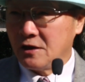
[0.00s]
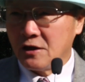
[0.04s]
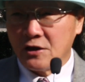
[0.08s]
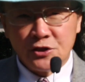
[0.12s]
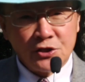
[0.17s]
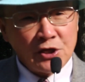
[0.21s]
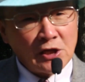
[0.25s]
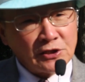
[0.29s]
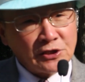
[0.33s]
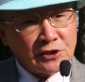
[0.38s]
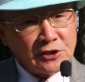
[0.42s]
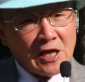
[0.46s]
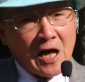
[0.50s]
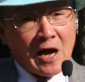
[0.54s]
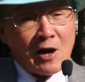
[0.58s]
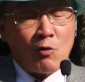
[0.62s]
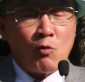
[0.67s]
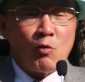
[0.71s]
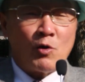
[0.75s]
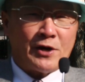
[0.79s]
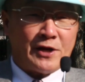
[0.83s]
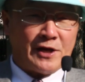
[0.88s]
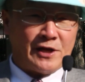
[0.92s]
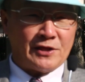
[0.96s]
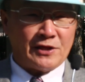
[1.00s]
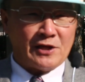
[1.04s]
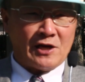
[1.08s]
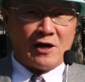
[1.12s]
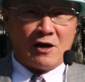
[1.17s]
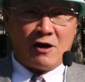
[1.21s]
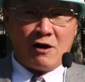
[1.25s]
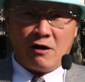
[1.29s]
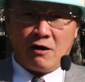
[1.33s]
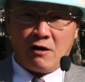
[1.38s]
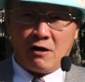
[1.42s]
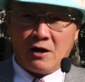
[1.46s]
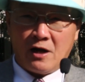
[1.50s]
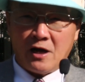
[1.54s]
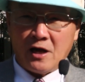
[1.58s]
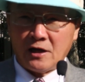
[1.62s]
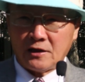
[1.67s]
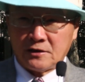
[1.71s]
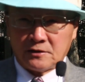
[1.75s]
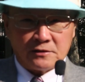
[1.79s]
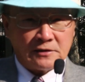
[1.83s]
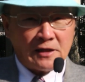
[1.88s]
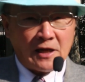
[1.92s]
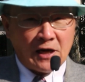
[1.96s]
现在是大过年的啊！
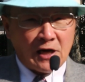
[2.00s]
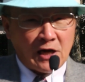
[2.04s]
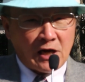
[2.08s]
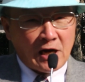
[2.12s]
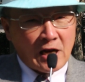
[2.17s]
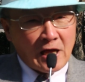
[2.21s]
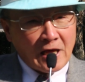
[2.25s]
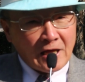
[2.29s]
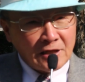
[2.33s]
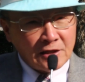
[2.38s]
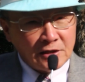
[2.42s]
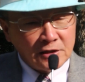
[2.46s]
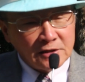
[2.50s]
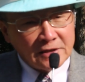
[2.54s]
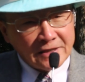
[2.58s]
哎，来来来，